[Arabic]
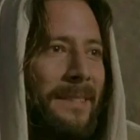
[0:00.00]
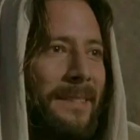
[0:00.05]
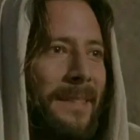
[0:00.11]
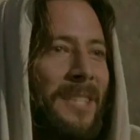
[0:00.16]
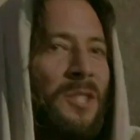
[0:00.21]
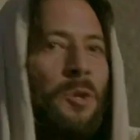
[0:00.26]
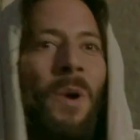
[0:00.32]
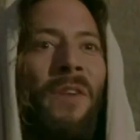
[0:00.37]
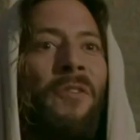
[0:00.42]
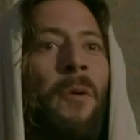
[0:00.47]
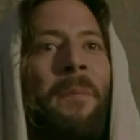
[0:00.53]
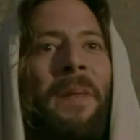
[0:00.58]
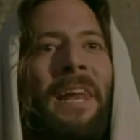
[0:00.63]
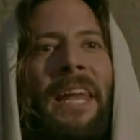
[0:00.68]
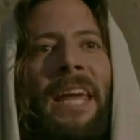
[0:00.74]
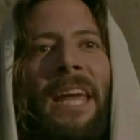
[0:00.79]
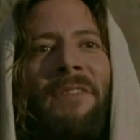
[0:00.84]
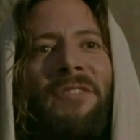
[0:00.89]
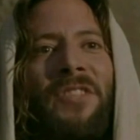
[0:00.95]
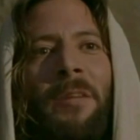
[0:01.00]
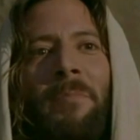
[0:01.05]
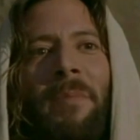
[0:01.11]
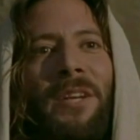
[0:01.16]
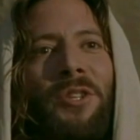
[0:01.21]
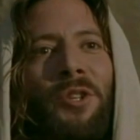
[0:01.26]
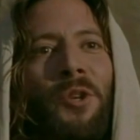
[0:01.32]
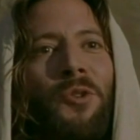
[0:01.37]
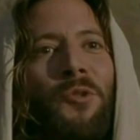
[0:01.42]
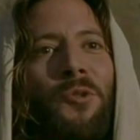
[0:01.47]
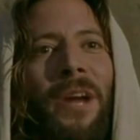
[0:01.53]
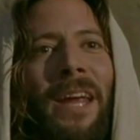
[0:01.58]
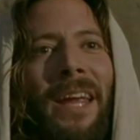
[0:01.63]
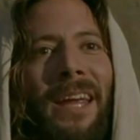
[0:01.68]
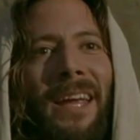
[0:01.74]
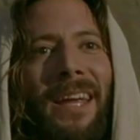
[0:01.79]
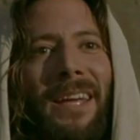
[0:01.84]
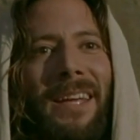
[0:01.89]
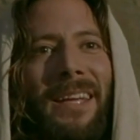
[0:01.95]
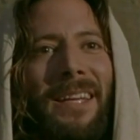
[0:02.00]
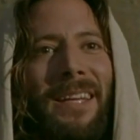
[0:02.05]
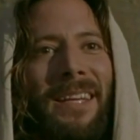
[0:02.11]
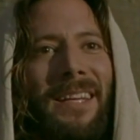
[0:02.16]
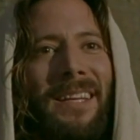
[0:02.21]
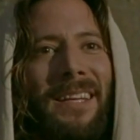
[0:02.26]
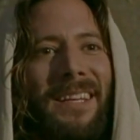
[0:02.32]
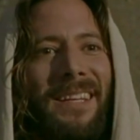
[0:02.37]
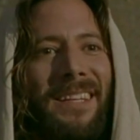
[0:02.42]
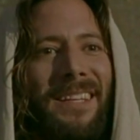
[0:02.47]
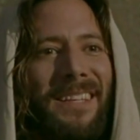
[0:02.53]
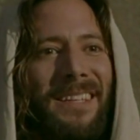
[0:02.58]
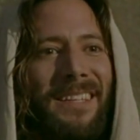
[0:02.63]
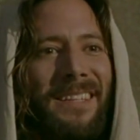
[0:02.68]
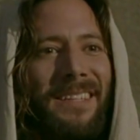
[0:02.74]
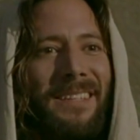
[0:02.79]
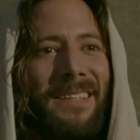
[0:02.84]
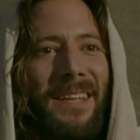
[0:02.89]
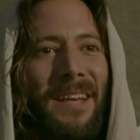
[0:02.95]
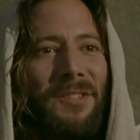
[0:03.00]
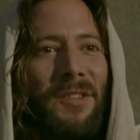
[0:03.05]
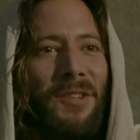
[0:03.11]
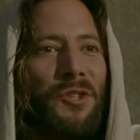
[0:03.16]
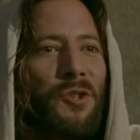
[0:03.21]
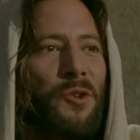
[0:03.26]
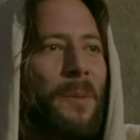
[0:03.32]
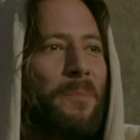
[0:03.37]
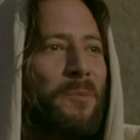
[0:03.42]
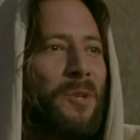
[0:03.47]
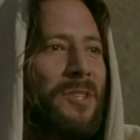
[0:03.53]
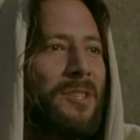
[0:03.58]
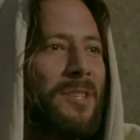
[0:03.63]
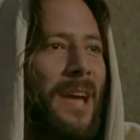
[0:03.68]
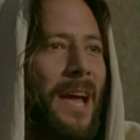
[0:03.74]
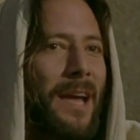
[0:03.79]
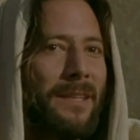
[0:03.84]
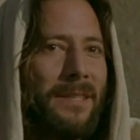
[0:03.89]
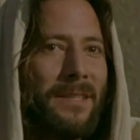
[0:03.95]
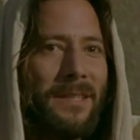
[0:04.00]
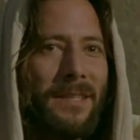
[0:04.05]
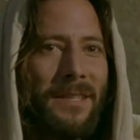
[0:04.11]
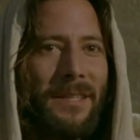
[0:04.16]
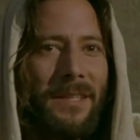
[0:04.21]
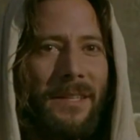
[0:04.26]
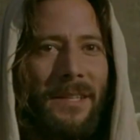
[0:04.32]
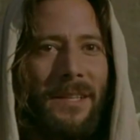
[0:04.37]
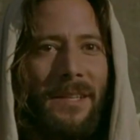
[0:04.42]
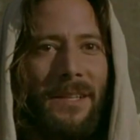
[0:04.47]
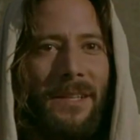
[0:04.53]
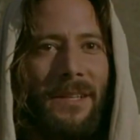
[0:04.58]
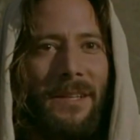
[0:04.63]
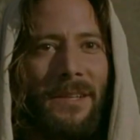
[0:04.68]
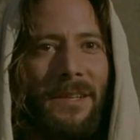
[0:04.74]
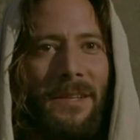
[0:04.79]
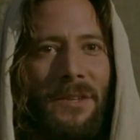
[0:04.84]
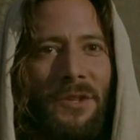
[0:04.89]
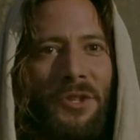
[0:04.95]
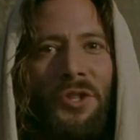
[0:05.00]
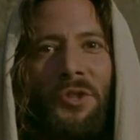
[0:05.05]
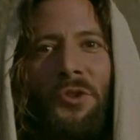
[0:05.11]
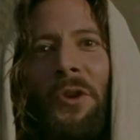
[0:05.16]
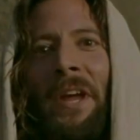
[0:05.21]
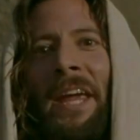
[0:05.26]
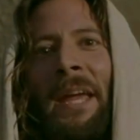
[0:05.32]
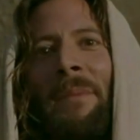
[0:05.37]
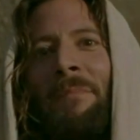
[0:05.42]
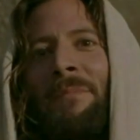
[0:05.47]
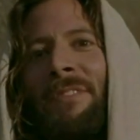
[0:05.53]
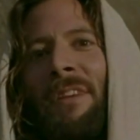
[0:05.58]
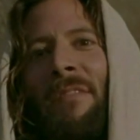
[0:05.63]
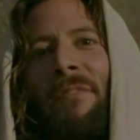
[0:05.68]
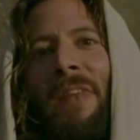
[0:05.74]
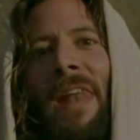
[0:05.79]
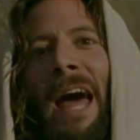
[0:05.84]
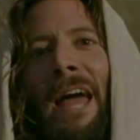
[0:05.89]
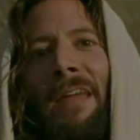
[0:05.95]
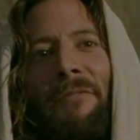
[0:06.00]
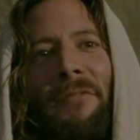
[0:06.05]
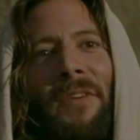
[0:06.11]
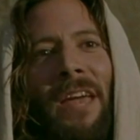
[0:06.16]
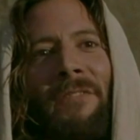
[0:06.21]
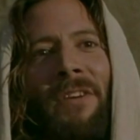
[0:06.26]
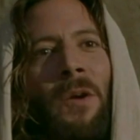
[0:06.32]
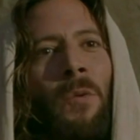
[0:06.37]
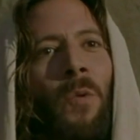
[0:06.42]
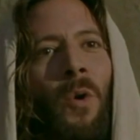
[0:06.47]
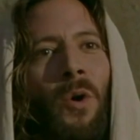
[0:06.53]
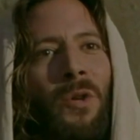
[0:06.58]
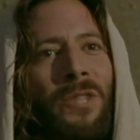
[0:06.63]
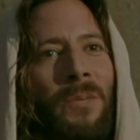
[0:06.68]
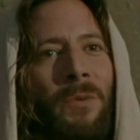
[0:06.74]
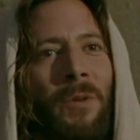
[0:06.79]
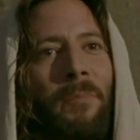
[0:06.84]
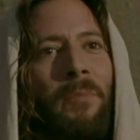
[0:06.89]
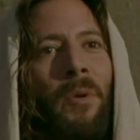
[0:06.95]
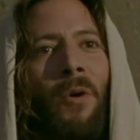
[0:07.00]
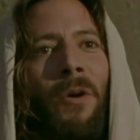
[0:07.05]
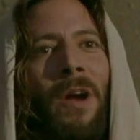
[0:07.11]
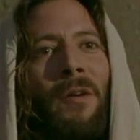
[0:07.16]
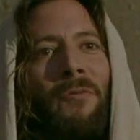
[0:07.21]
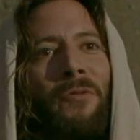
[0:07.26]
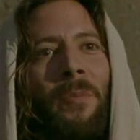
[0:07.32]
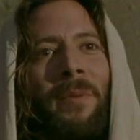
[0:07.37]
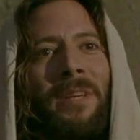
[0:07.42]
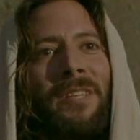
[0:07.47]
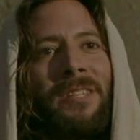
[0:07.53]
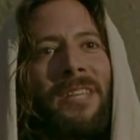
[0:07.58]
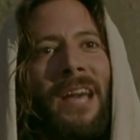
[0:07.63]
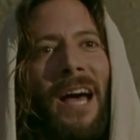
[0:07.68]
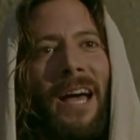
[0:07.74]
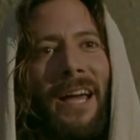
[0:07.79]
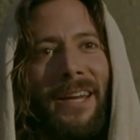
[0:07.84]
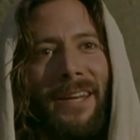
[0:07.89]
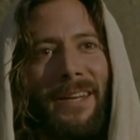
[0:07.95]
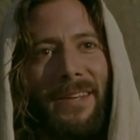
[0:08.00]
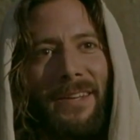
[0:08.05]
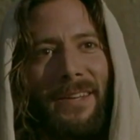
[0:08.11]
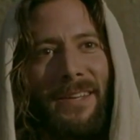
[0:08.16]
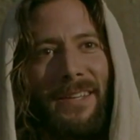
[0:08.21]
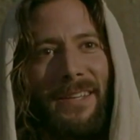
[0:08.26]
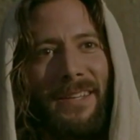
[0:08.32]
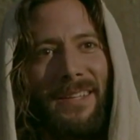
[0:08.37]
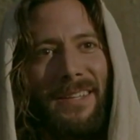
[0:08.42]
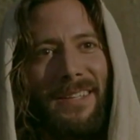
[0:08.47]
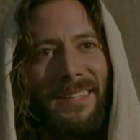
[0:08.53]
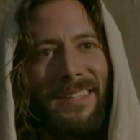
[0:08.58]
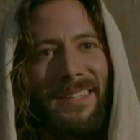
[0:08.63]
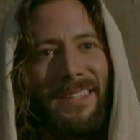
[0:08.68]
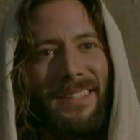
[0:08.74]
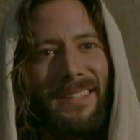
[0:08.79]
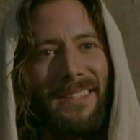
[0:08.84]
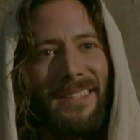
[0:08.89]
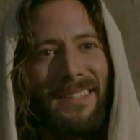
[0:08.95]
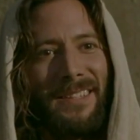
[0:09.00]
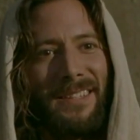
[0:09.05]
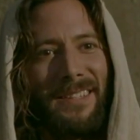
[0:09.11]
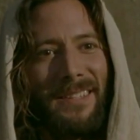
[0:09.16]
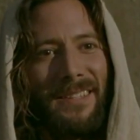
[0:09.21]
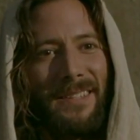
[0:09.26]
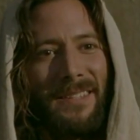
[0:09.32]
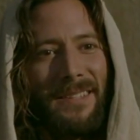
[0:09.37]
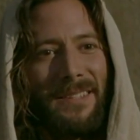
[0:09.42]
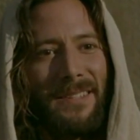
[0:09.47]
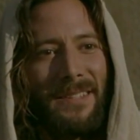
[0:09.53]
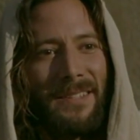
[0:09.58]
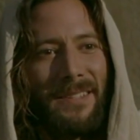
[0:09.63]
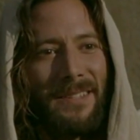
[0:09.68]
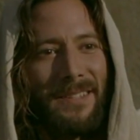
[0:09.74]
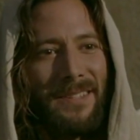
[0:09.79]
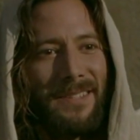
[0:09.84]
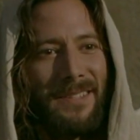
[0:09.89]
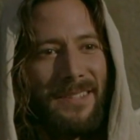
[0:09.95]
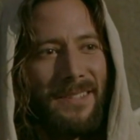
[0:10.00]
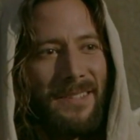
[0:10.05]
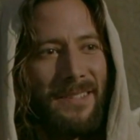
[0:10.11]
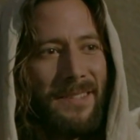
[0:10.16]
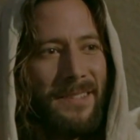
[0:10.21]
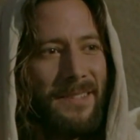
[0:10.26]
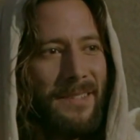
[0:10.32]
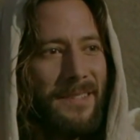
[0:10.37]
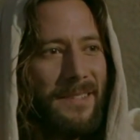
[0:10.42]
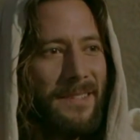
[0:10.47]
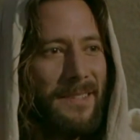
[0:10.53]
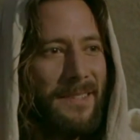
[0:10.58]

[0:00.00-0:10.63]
ويفودا أكي وتيد ودشو أويدا كل وصري الزقزرا أدنجي أنقروانا ما وين سودور نندغ نندغويلني سم كواسي كتبا وين دغ الكتابا